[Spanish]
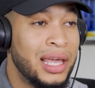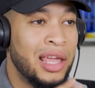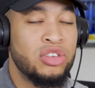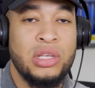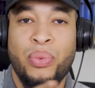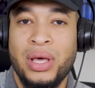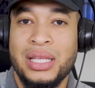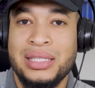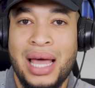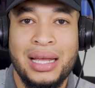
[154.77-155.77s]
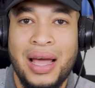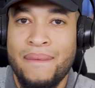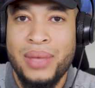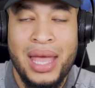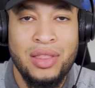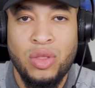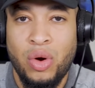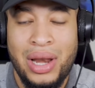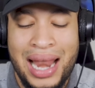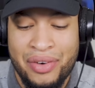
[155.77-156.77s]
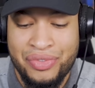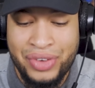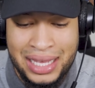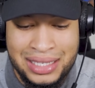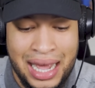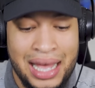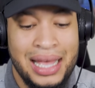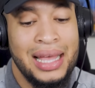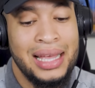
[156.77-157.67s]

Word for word: que no se puede estar cambiando la fecha.